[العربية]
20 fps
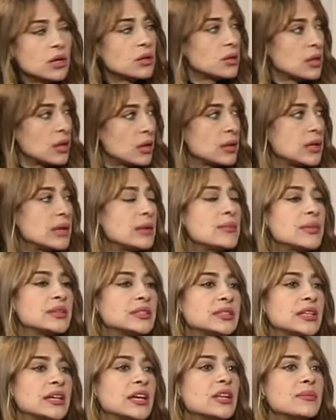الله لما إن
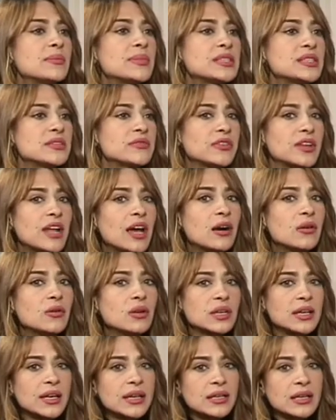شاء الله بس في
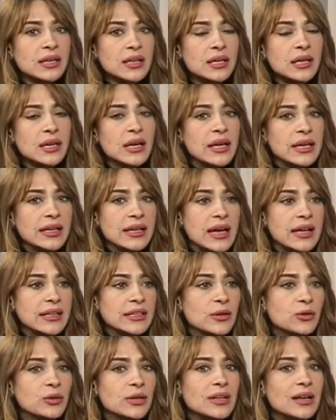الاول كده
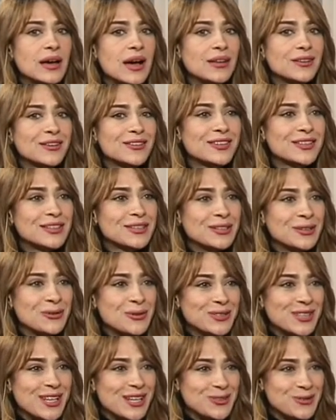يعني قول لنا حضرتك
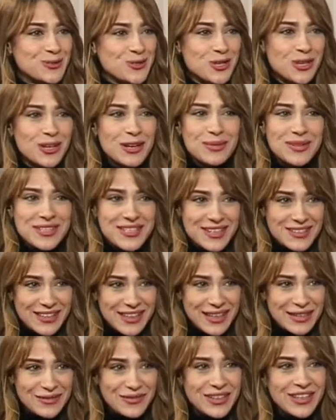واضح ان ان شاء الله
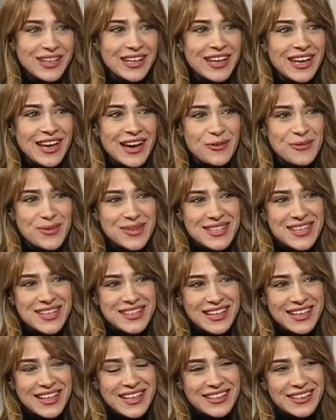مسيرتك الفنيه او
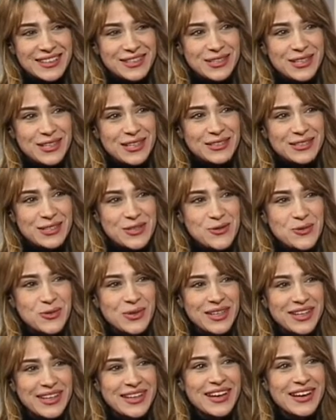مسيرتك كده
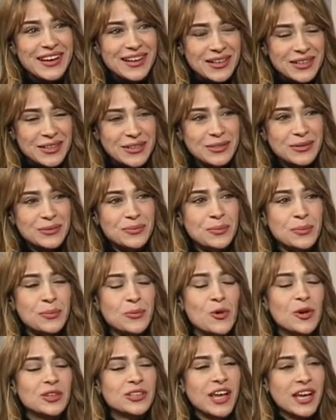التصويريه
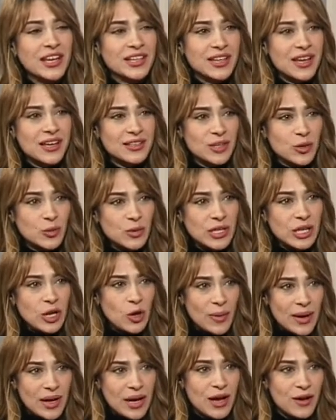واضح انها طويله
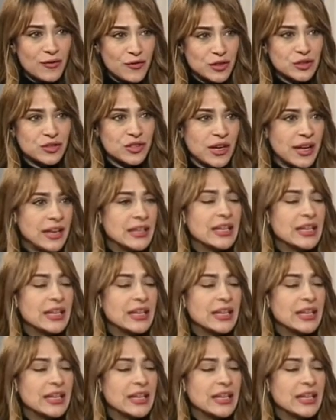وبقى لها فتره يعني